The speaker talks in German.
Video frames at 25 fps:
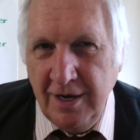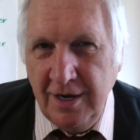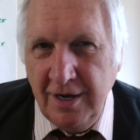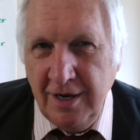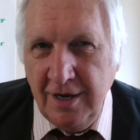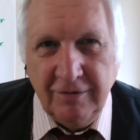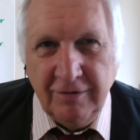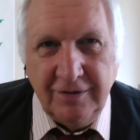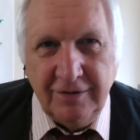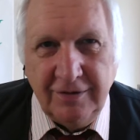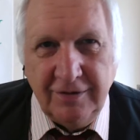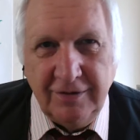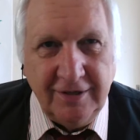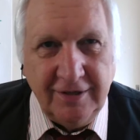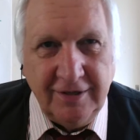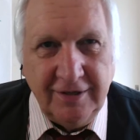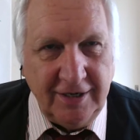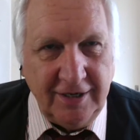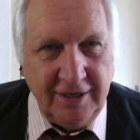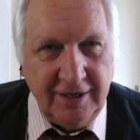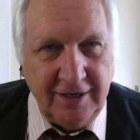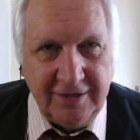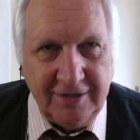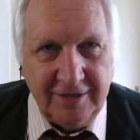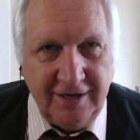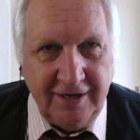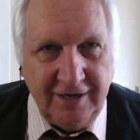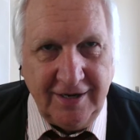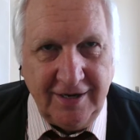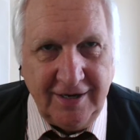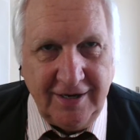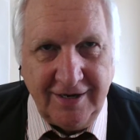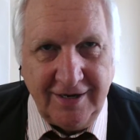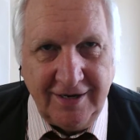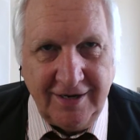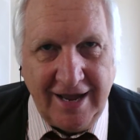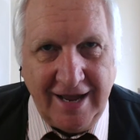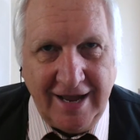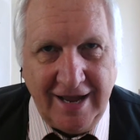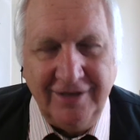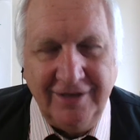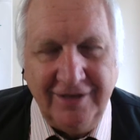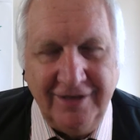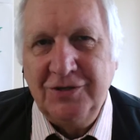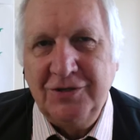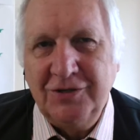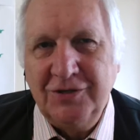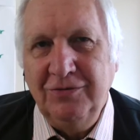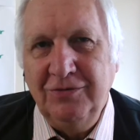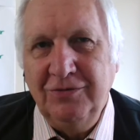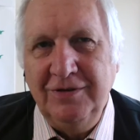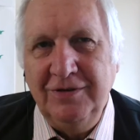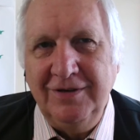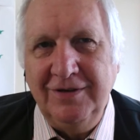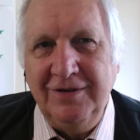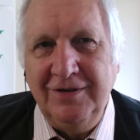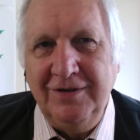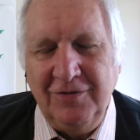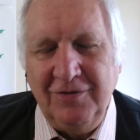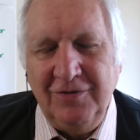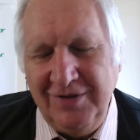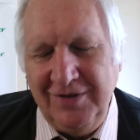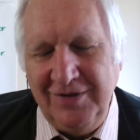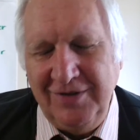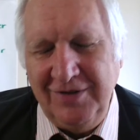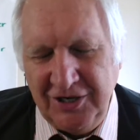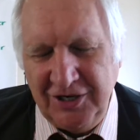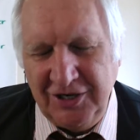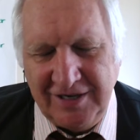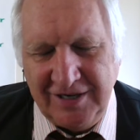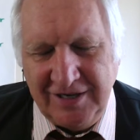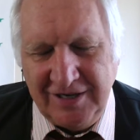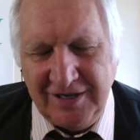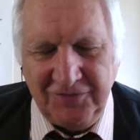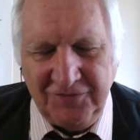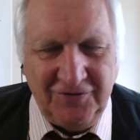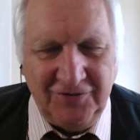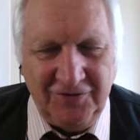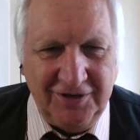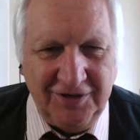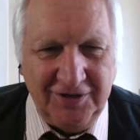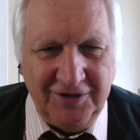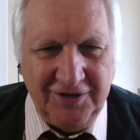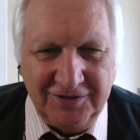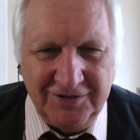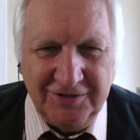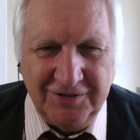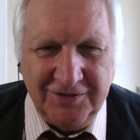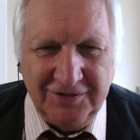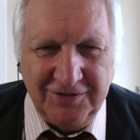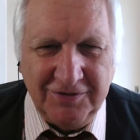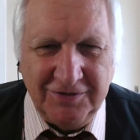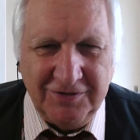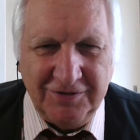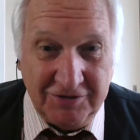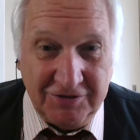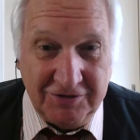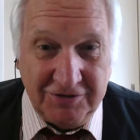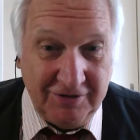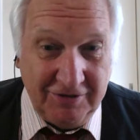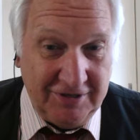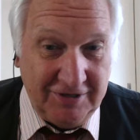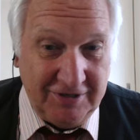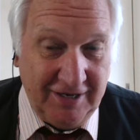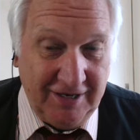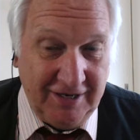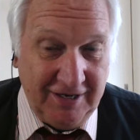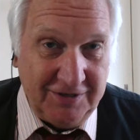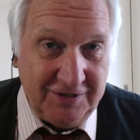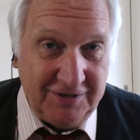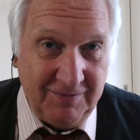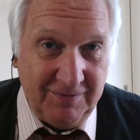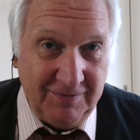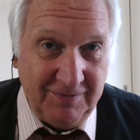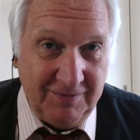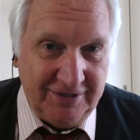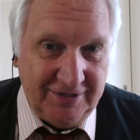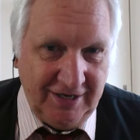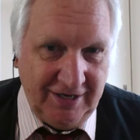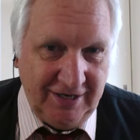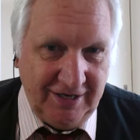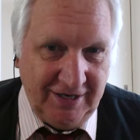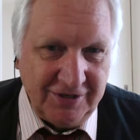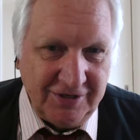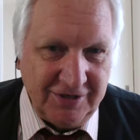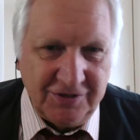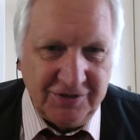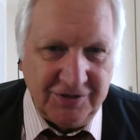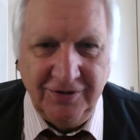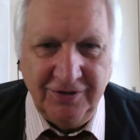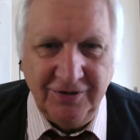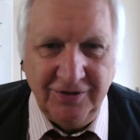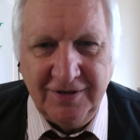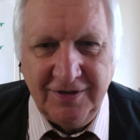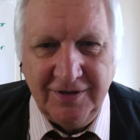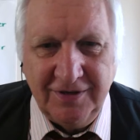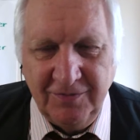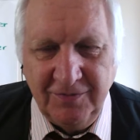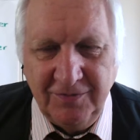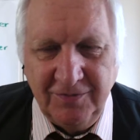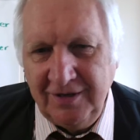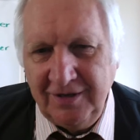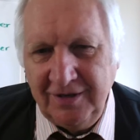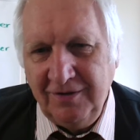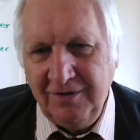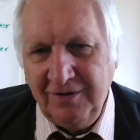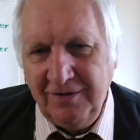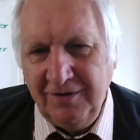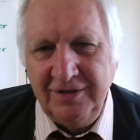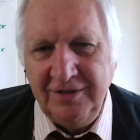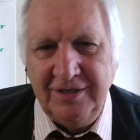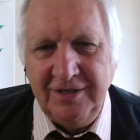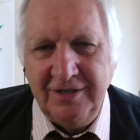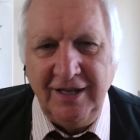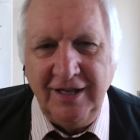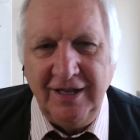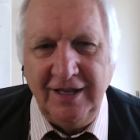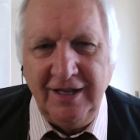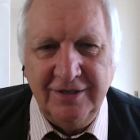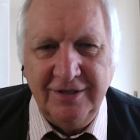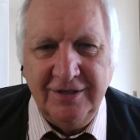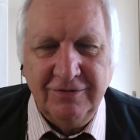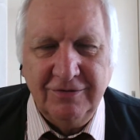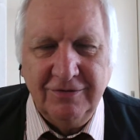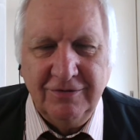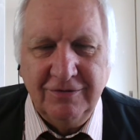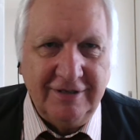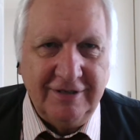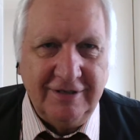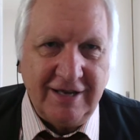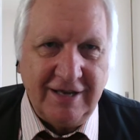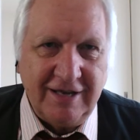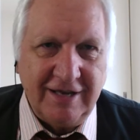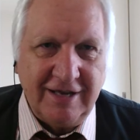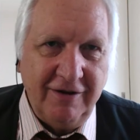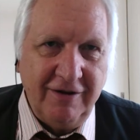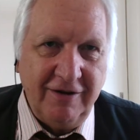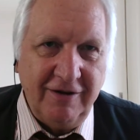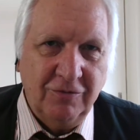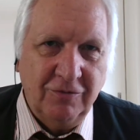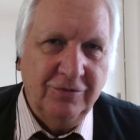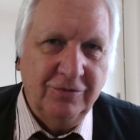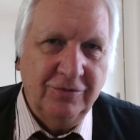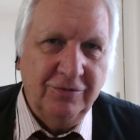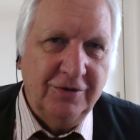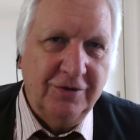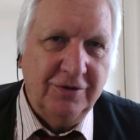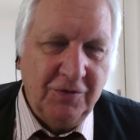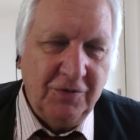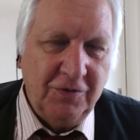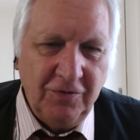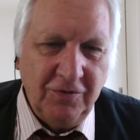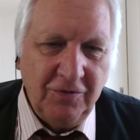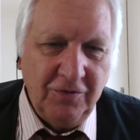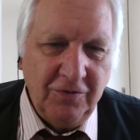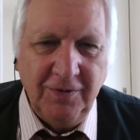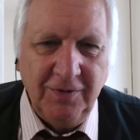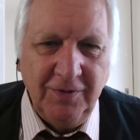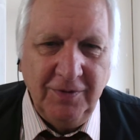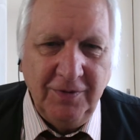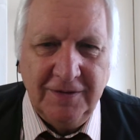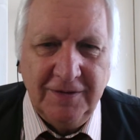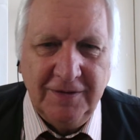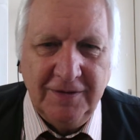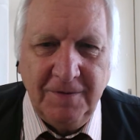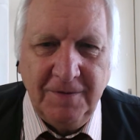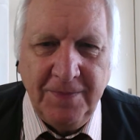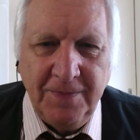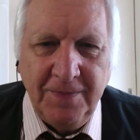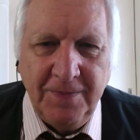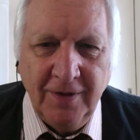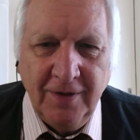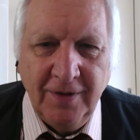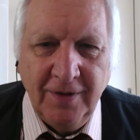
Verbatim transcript: und das nach einer Stunde von mir geschafft worden ist. Ich bin schon das erste Mal sehr stolz auf mich, auf diese Leistung, 300 Höhenmeter.